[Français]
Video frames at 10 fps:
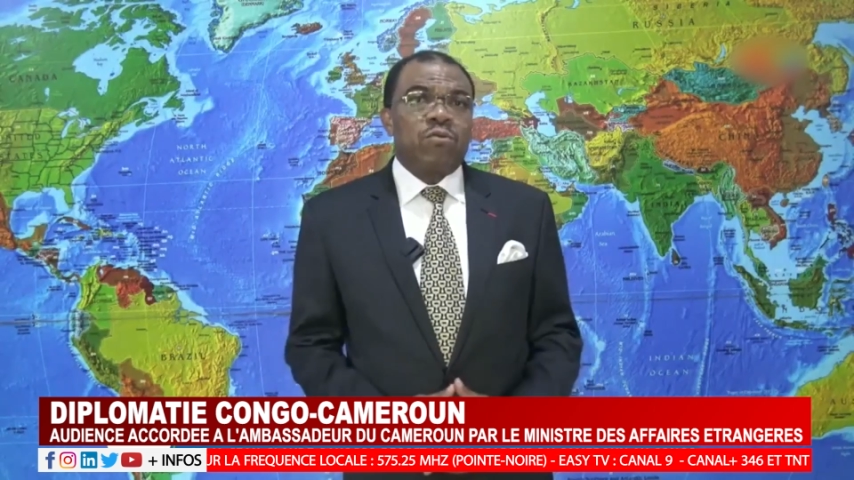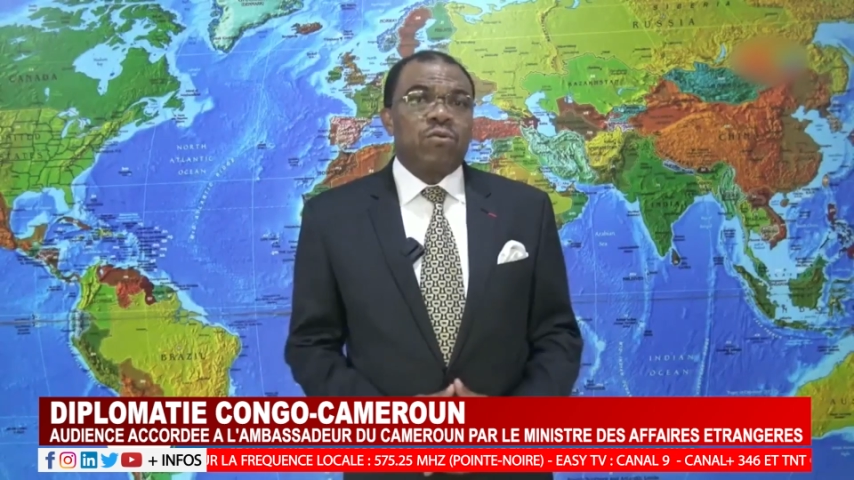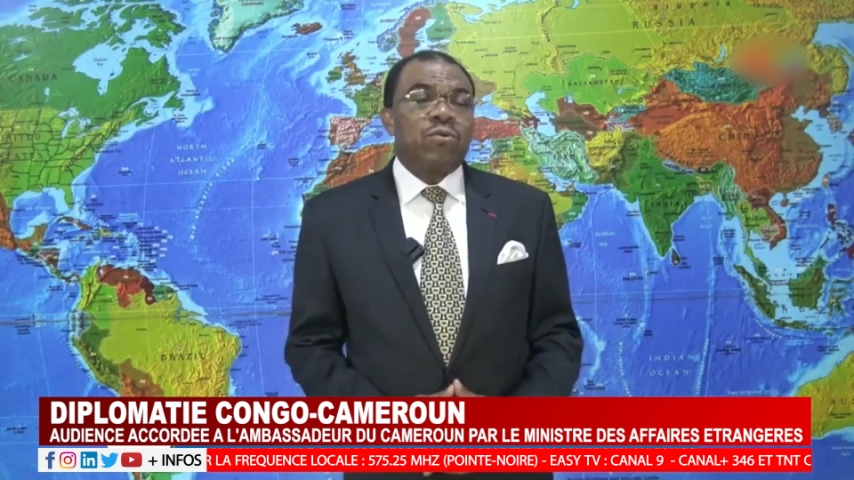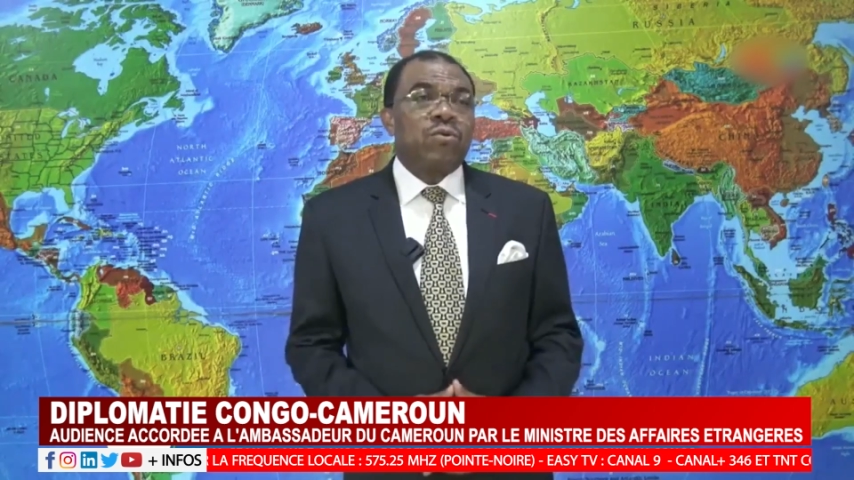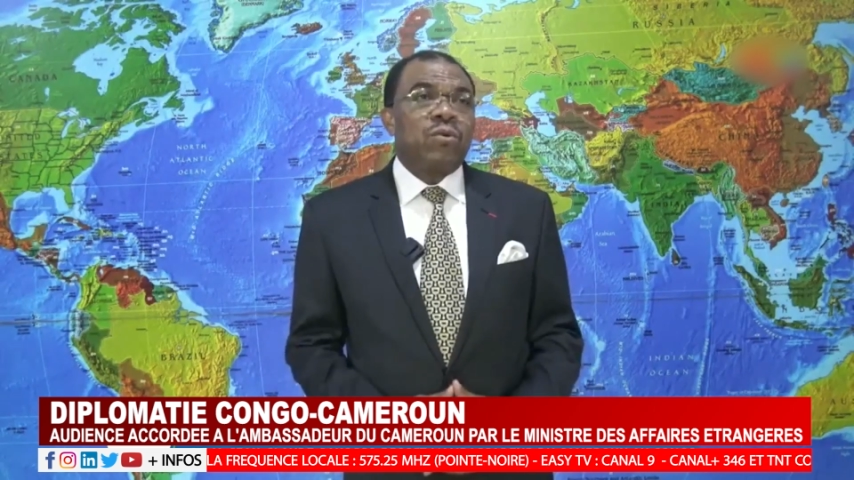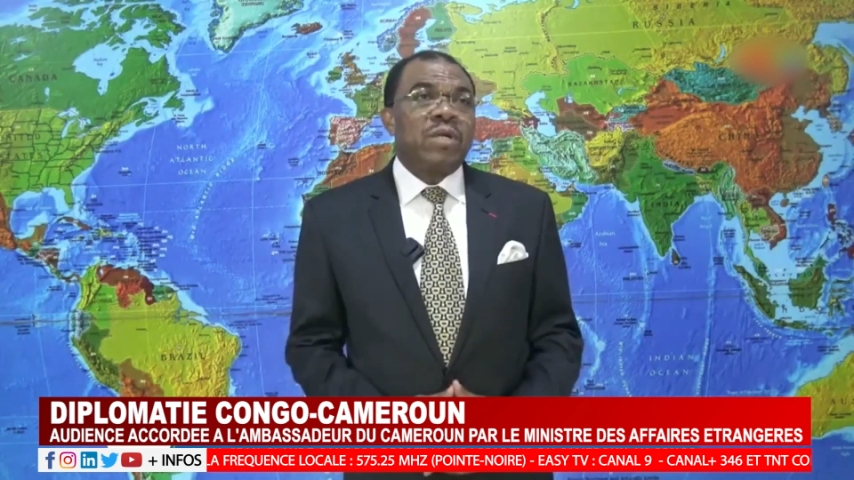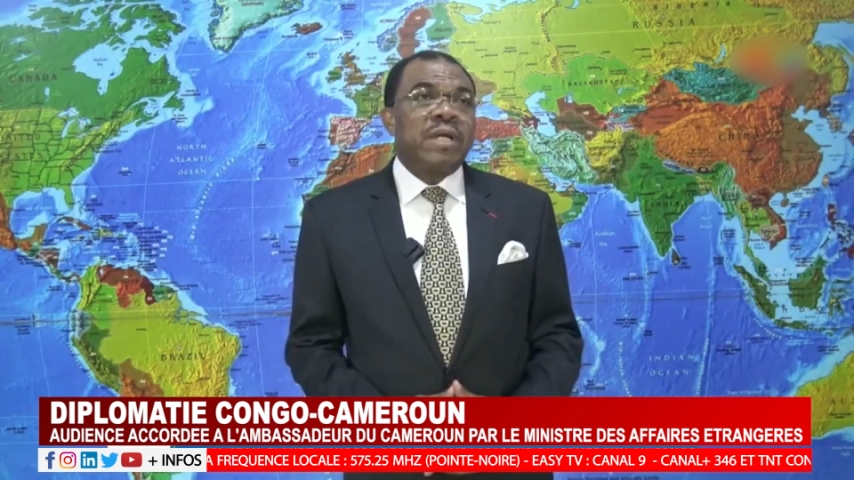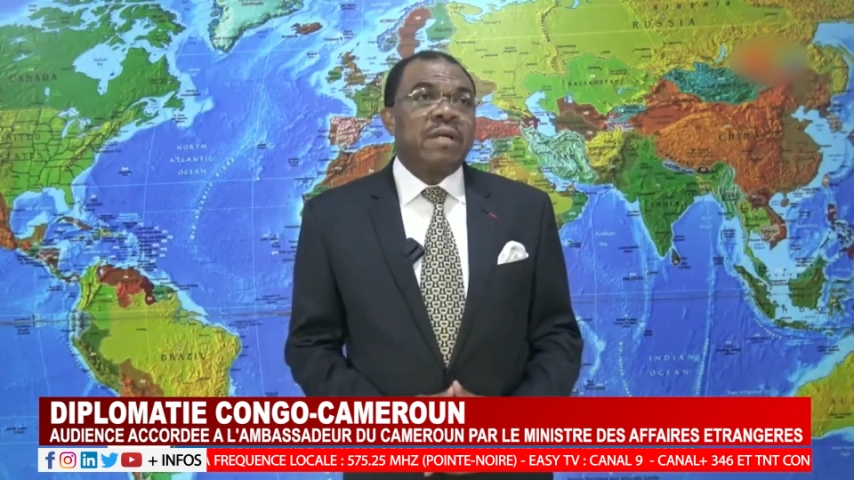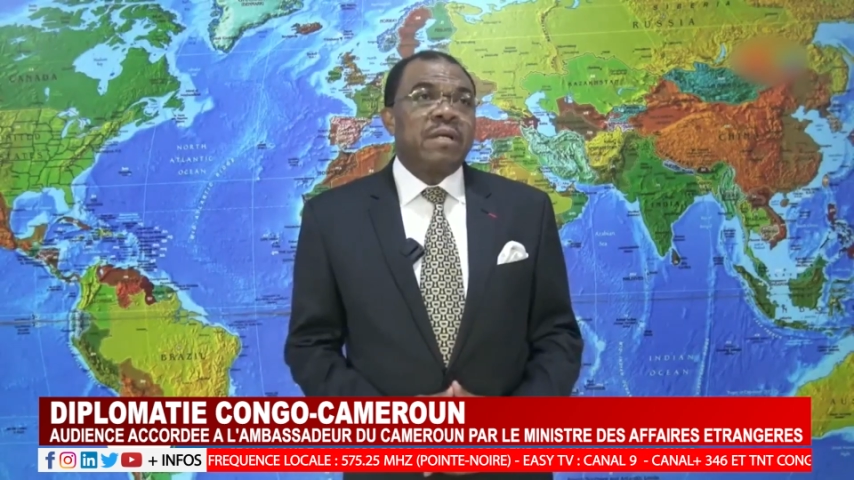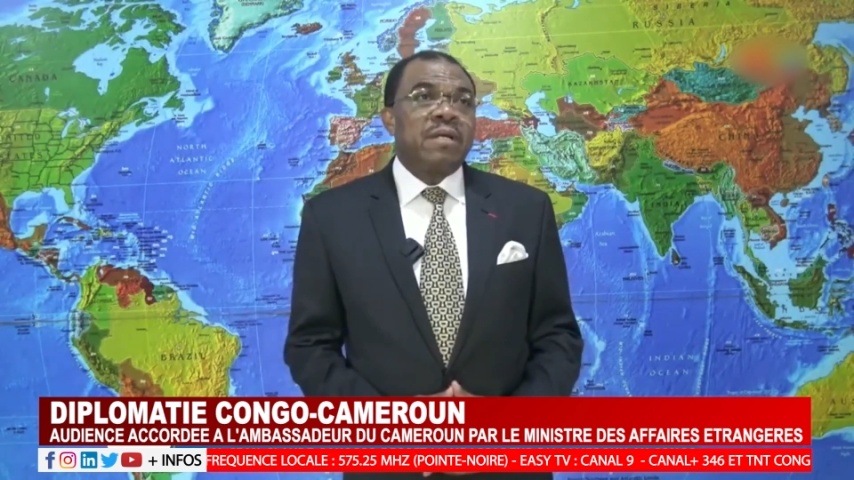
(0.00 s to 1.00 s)

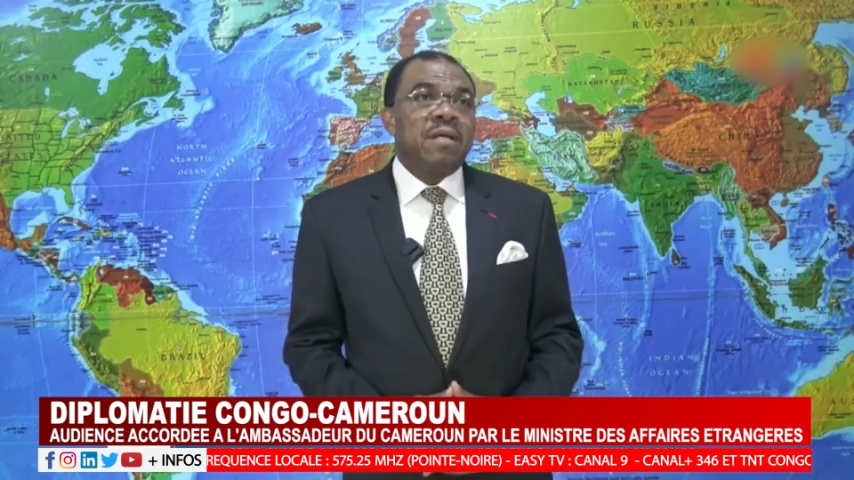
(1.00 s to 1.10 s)
congolais,